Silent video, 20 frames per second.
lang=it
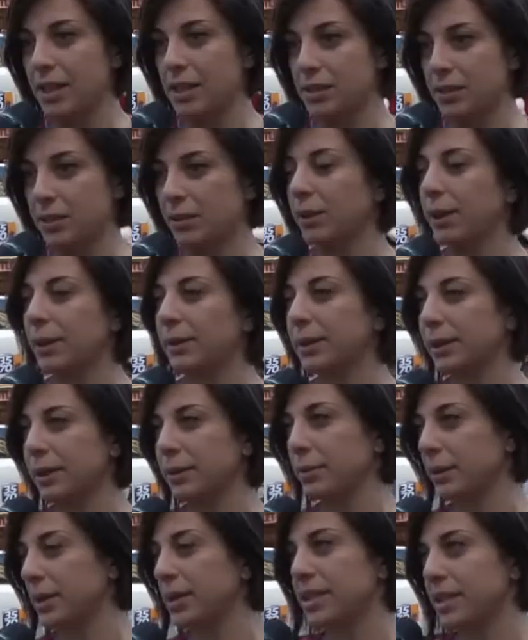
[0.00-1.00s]
Sicuramente
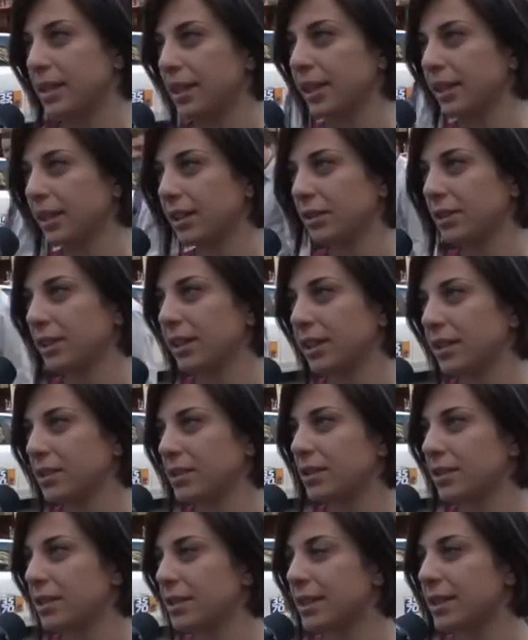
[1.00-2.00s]
può essere anche una
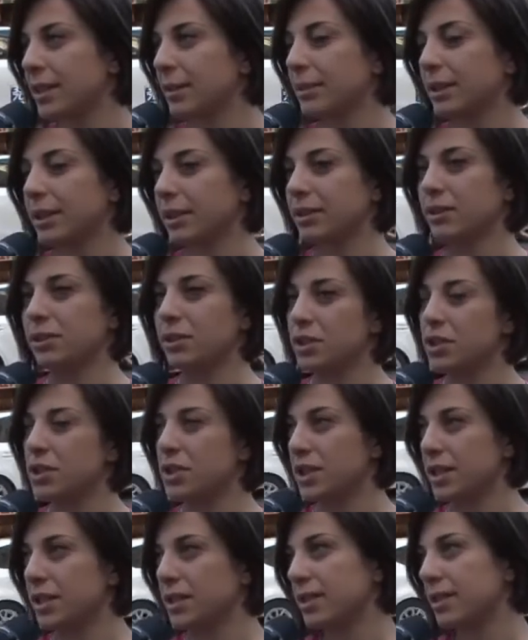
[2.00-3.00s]
risorsa per
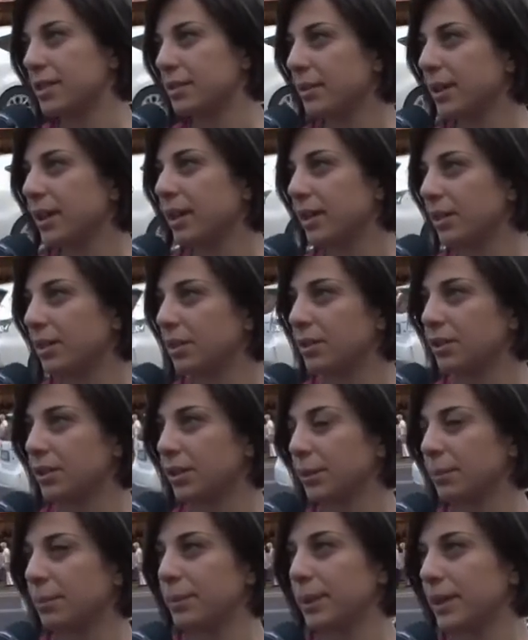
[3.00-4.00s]
conoscersi meglio
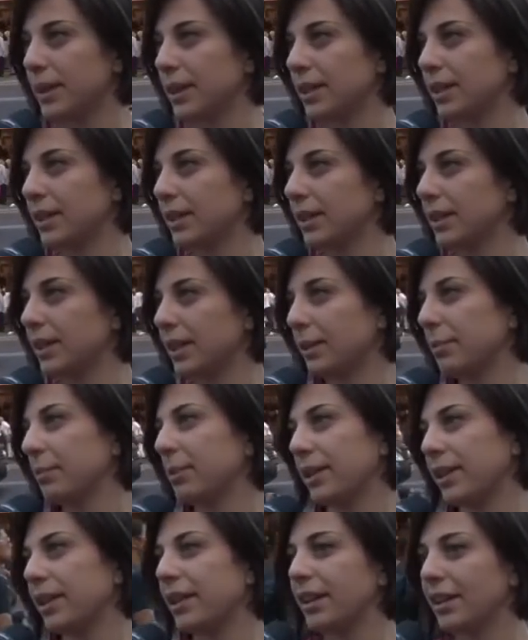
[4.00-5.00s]
e per
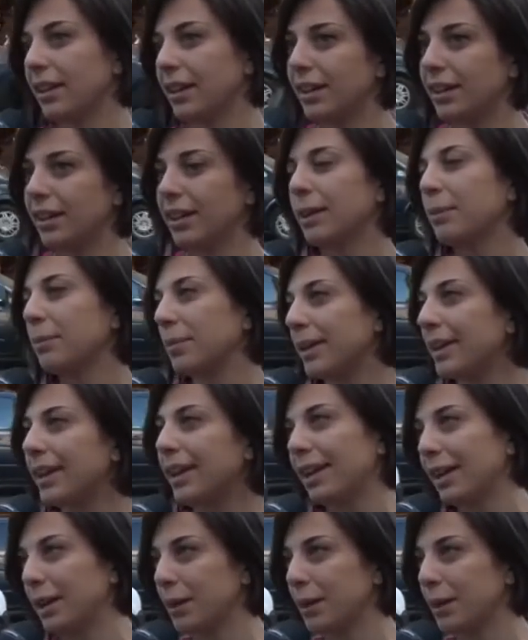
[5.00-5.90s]
capire, capire e